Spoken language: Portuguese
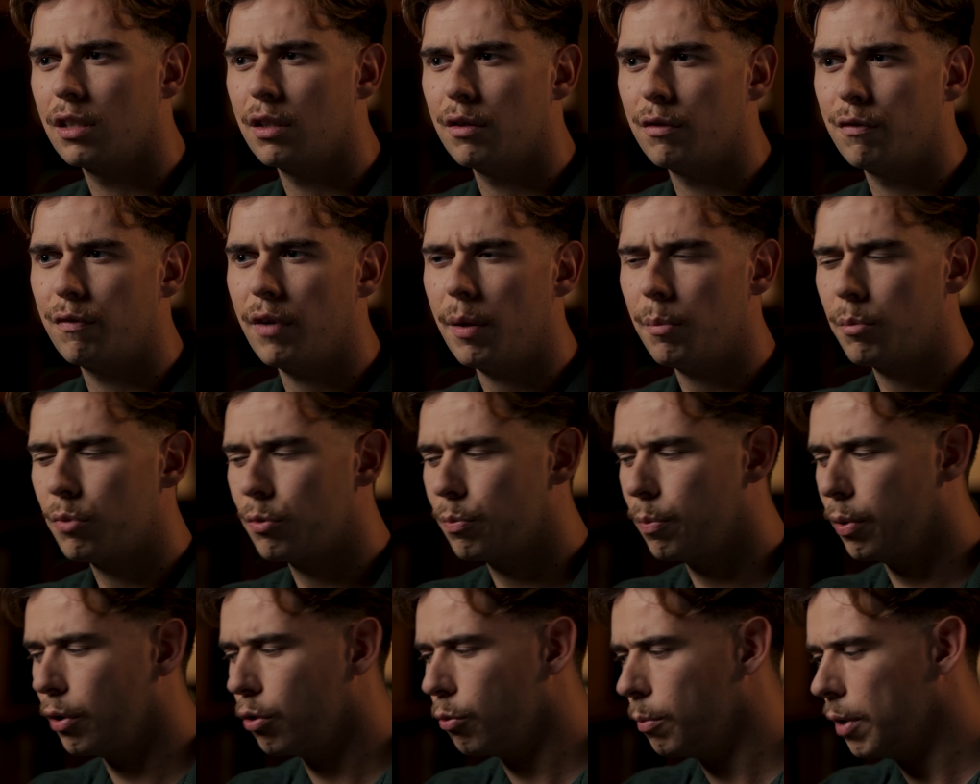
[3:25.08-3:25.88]

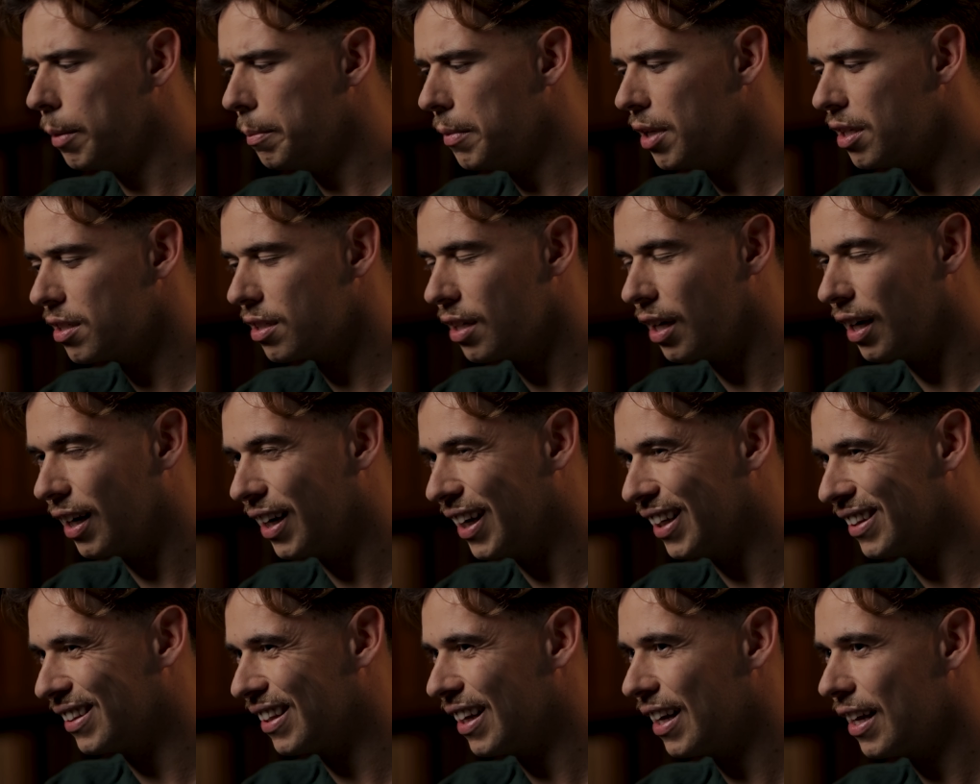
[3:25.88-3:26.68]
Vamos para uma mesa
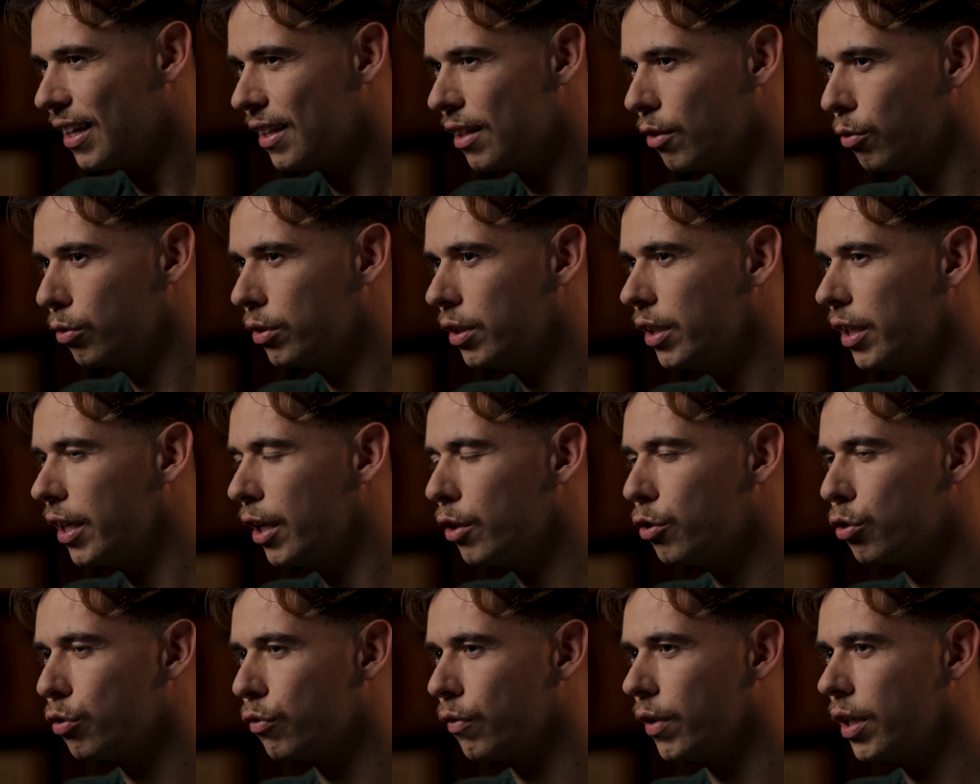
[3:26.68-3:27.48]
recatada onde
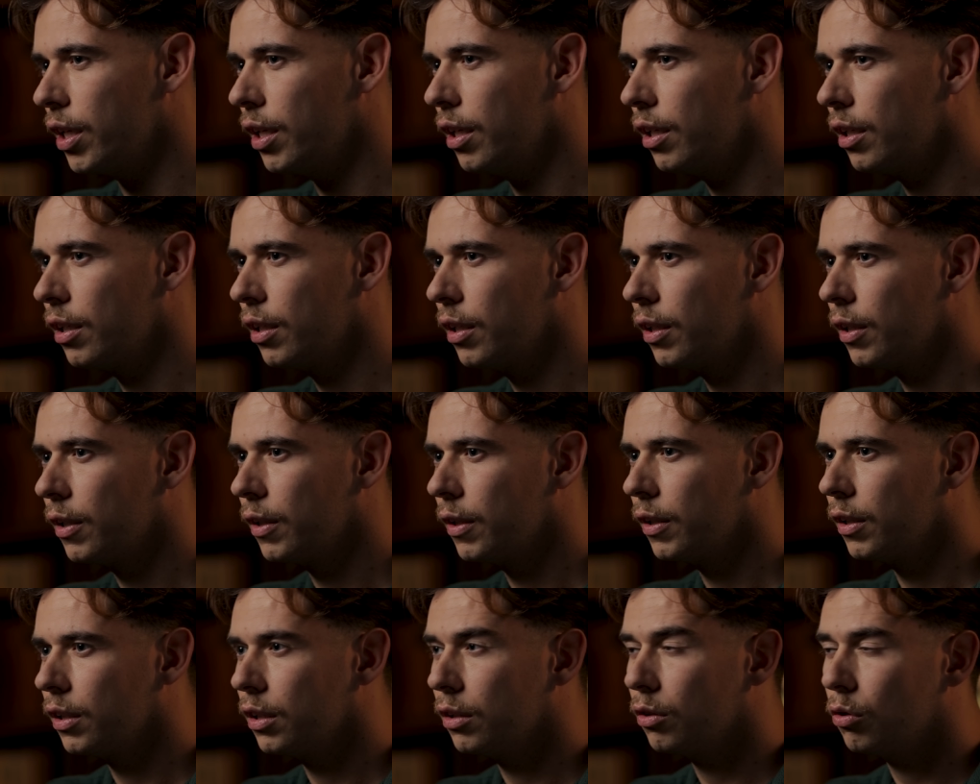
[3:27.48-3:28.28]
ninguém nos vê
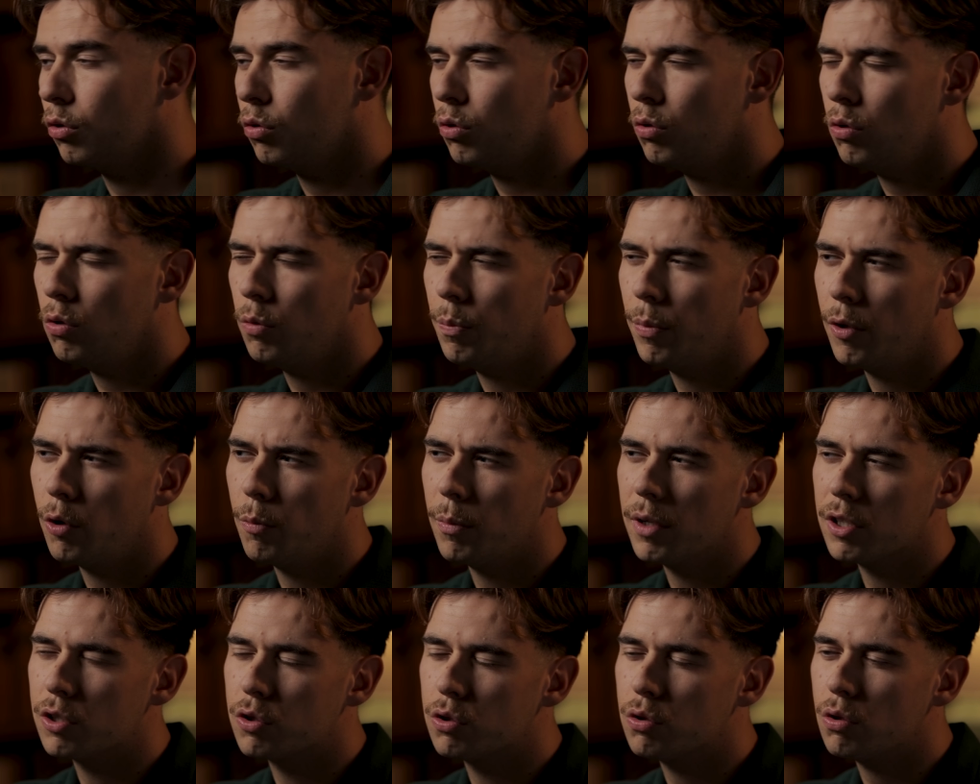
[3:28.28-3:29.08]
ou para
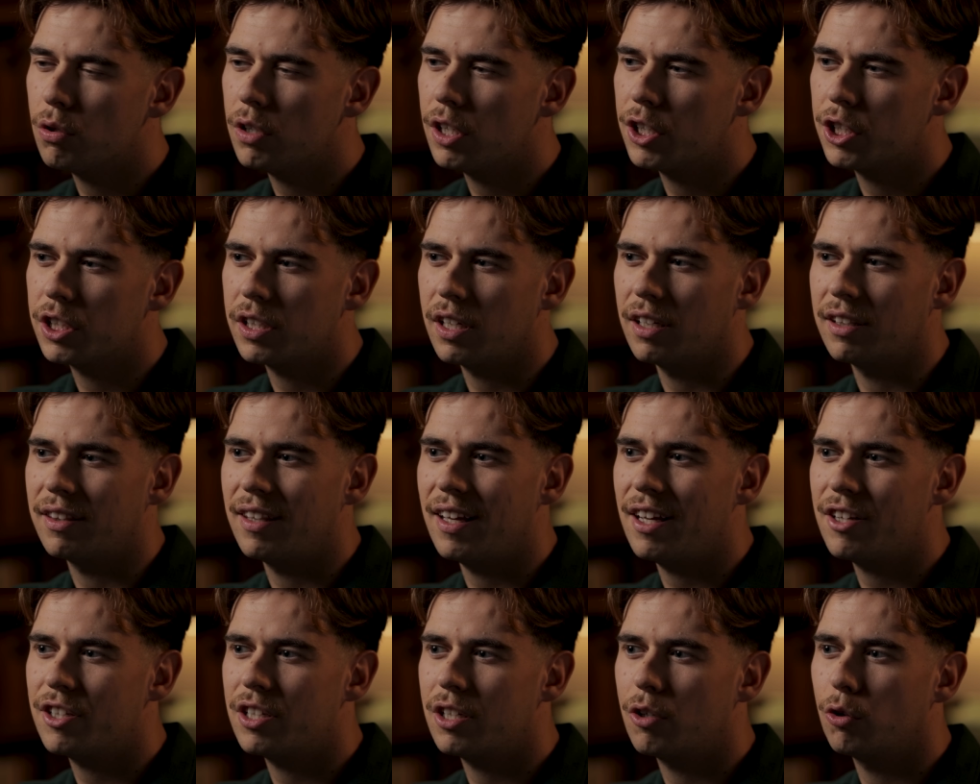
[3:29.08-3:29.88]
uma zona
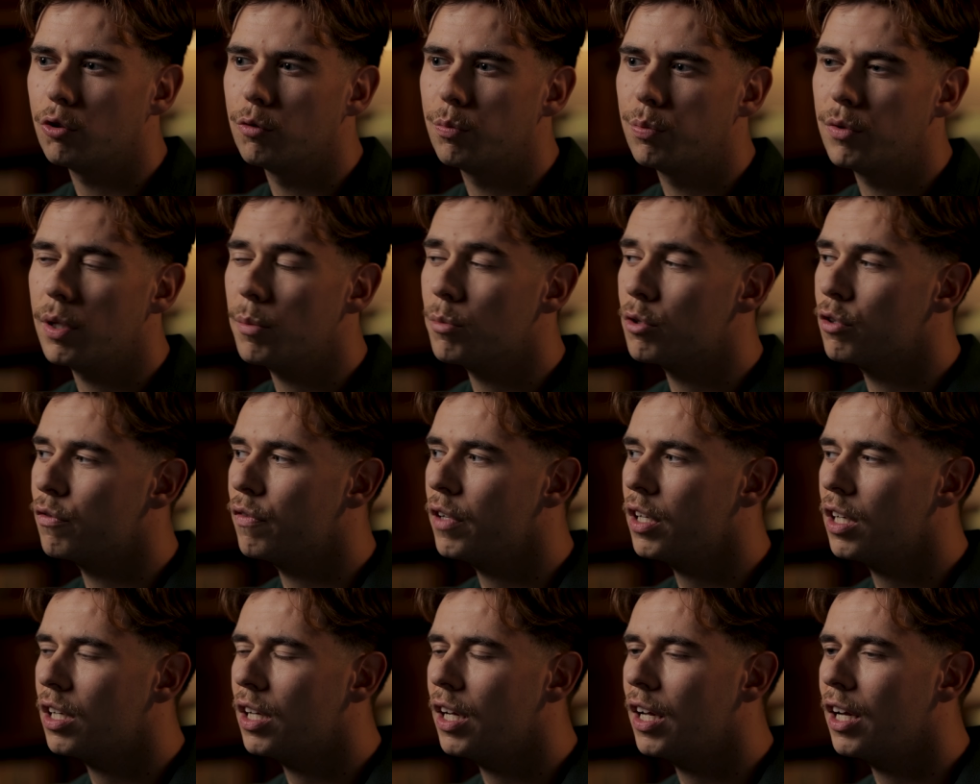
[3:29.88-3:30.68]
estratégica onde podemos
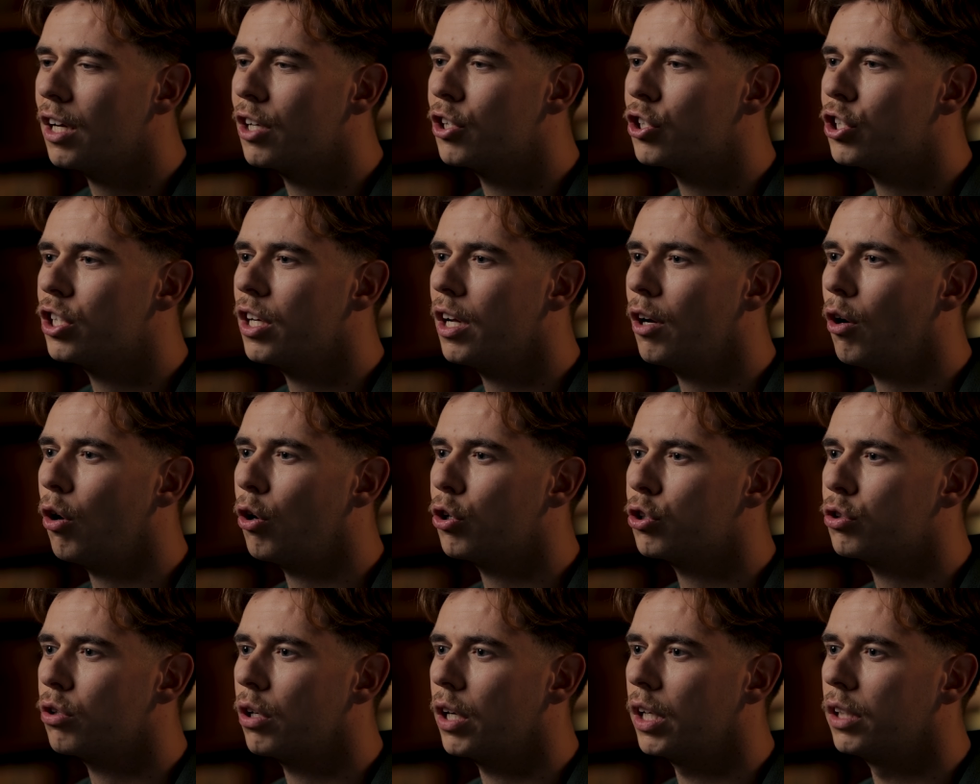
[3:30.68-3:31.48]
ver quem é que chega
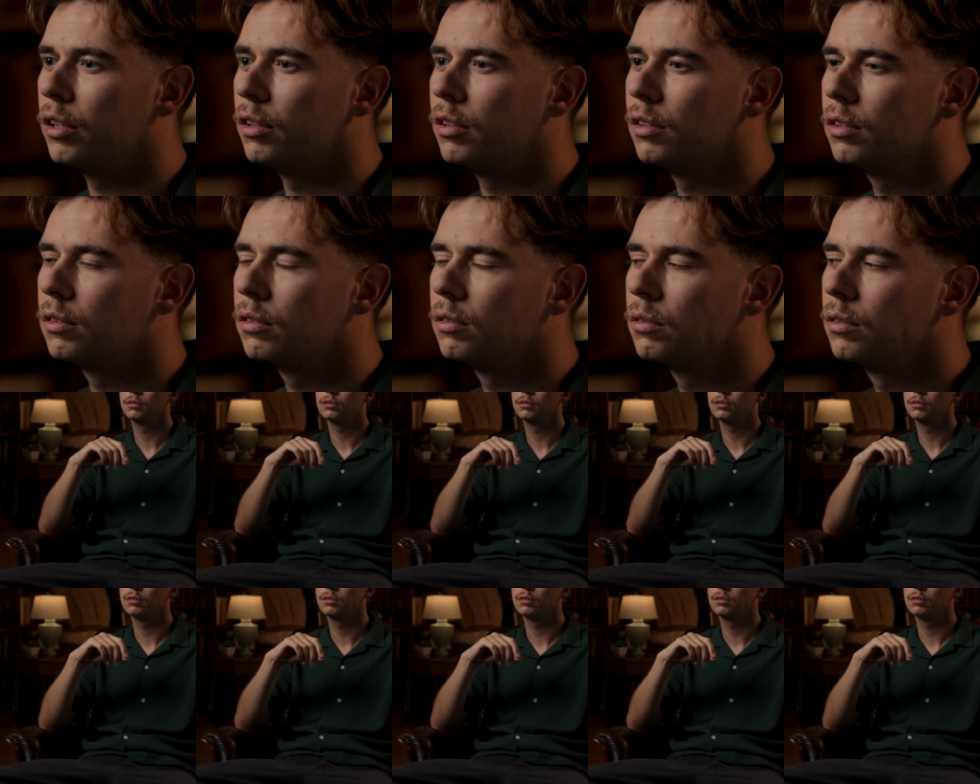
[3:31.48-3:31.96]
ao restaurante.